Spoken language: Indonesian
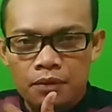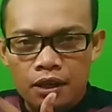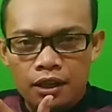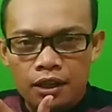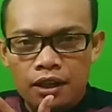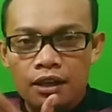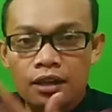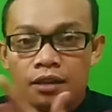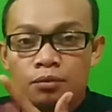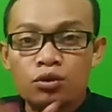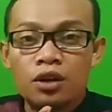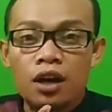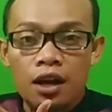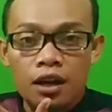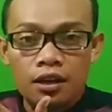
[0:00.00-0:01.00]
berikanlah
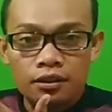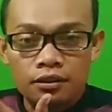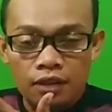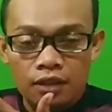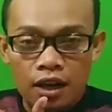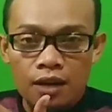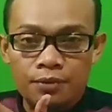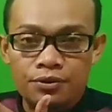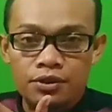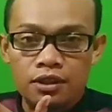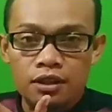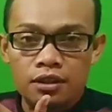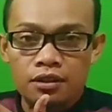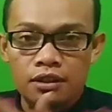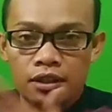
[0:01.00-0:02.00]
kemudahan terhadap channel
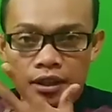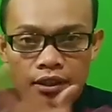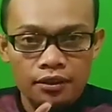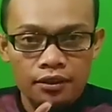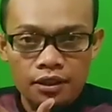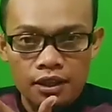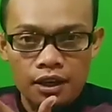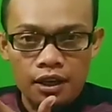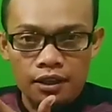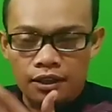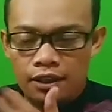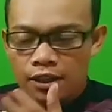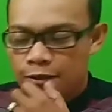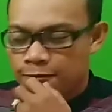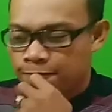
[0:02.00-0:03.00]
ini. Dan yang ketiga
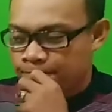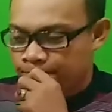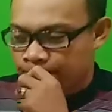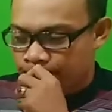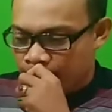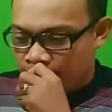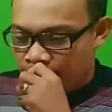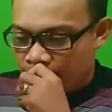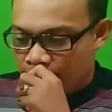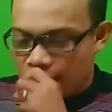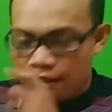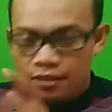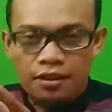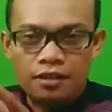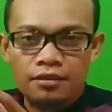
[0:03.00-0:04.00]
adalah
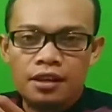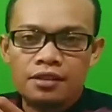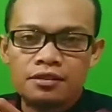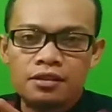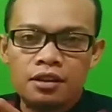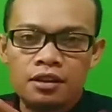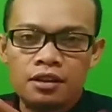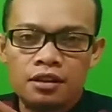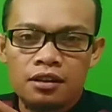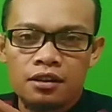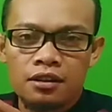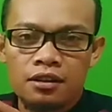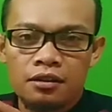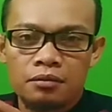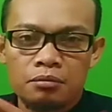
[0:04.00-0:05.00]
saya senantiasa
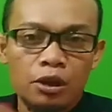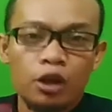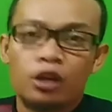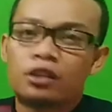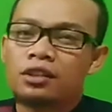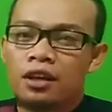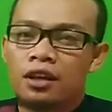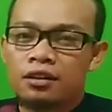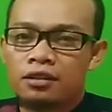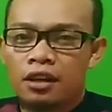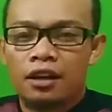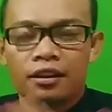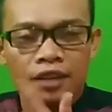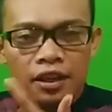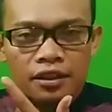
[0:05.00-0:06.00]
berikhtiar.
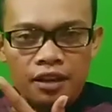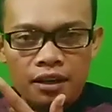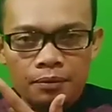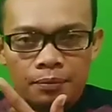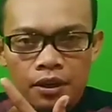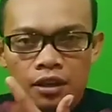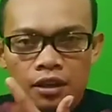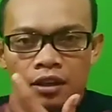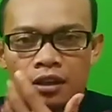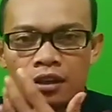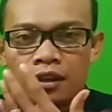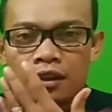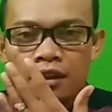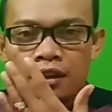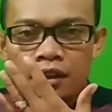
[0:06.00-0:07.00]
Ikhtiarnya apa?
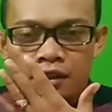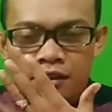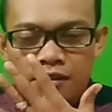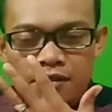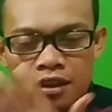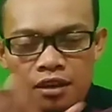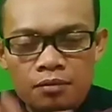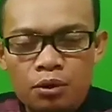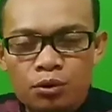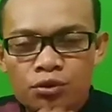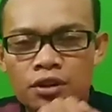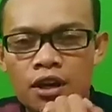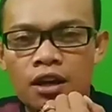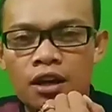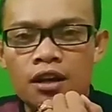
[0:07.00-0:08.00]
Saya
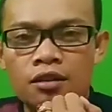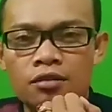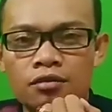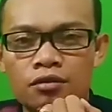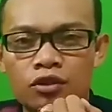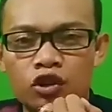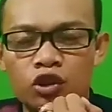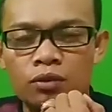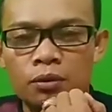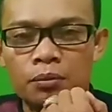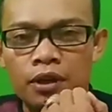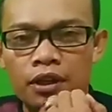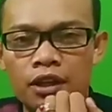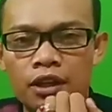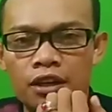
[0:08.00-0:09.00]
berusaha untuk
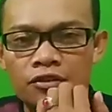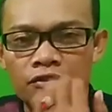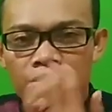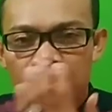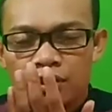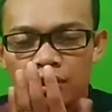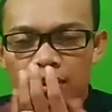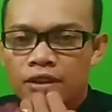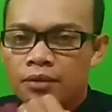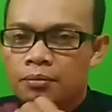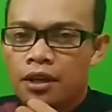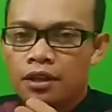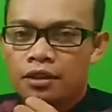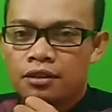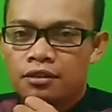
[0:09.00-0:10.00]
memberikan video yang
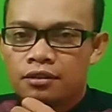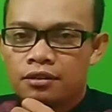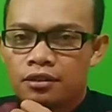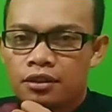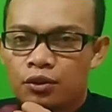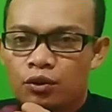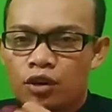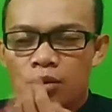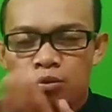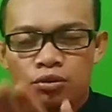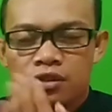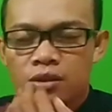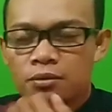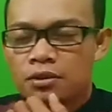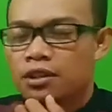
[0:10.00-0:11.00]
terbaik. Walaupun
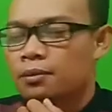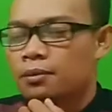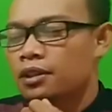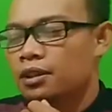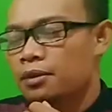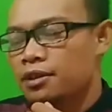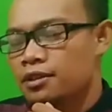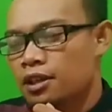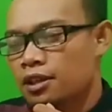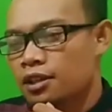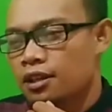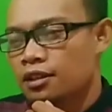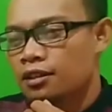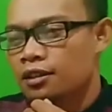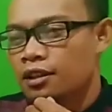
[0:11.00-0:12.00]
sebenarnya teman-teman
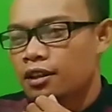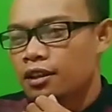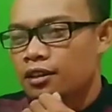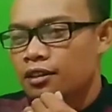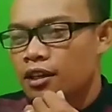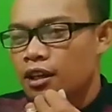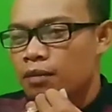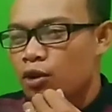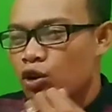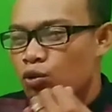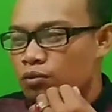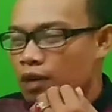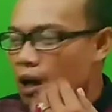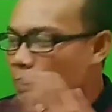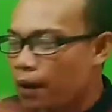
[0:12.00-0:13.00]
sekalian ya
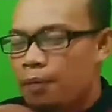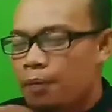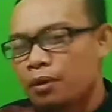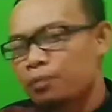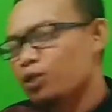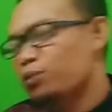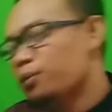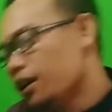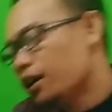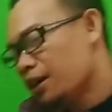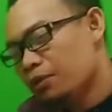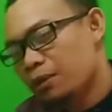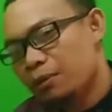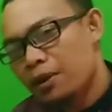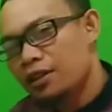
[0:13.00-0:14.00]
belum apa-apa belum ada
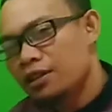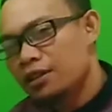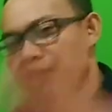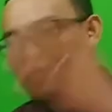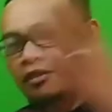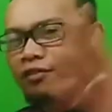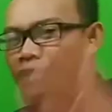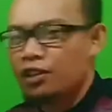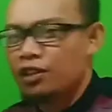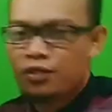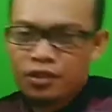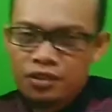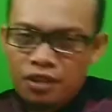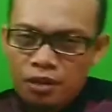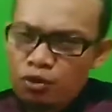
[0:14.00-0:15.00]
apa-apanya
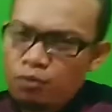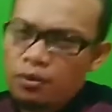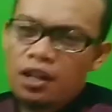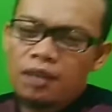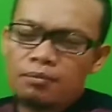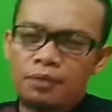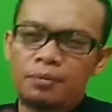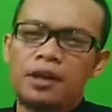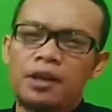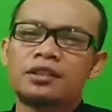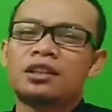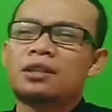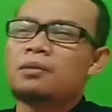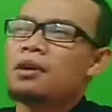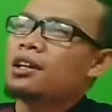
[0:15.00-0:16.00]
video-video saya belum ada apa-apanya
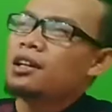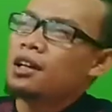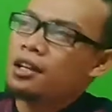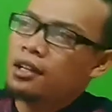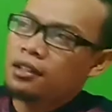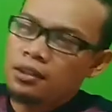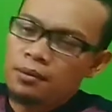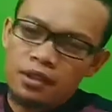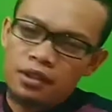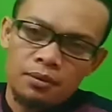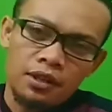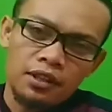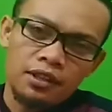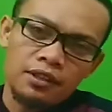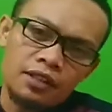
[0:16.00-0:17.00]
dibandingkan dengan
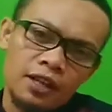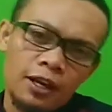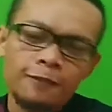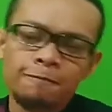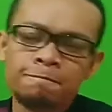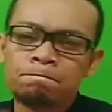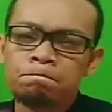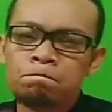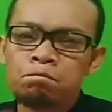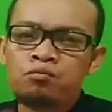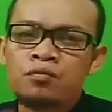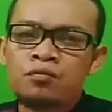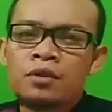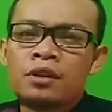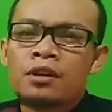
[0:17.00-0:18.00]
teman-teman kita.
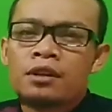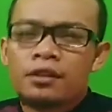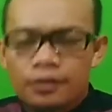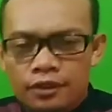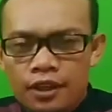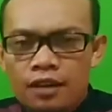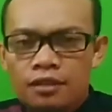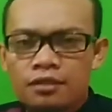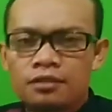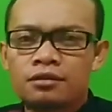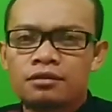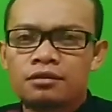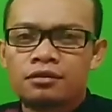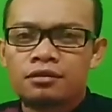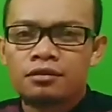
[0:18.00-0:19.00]
Dan
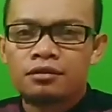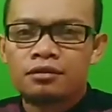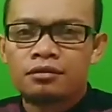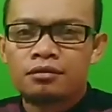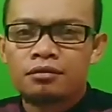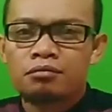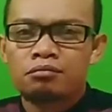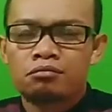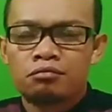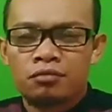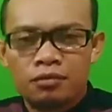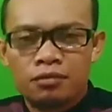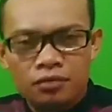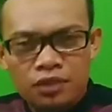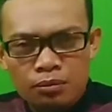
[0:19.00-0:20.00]

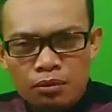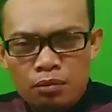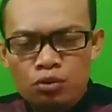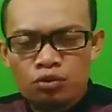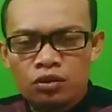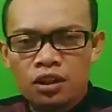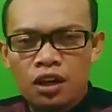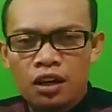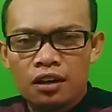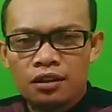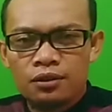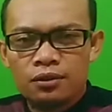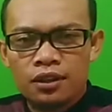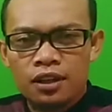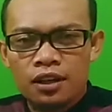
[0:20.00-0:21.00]
yang membuktikan
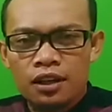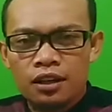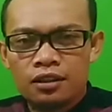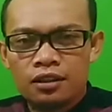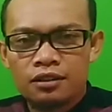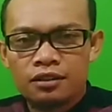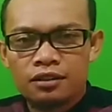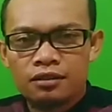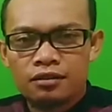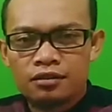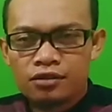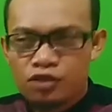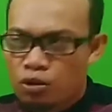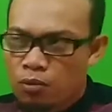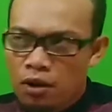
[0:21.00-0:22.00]
itu adalah
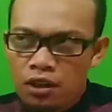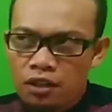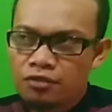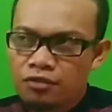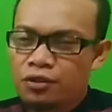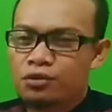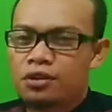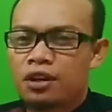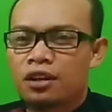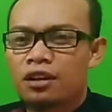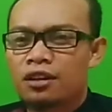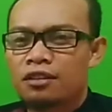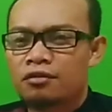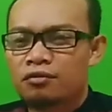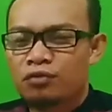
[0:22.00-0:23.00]
coba lihat view saya.
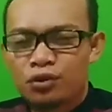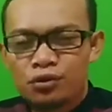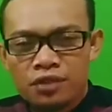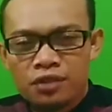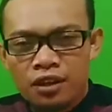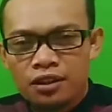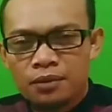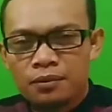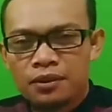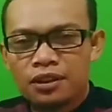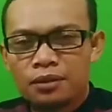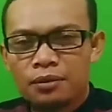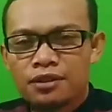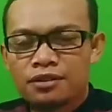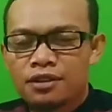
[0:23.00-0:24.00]
View saya
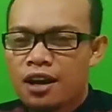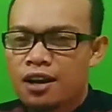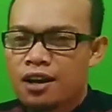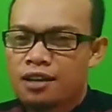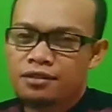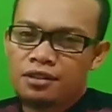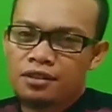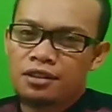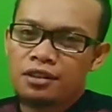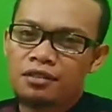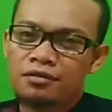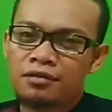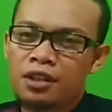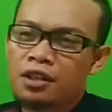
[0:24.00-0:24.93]
teman-teman sangat sedikit.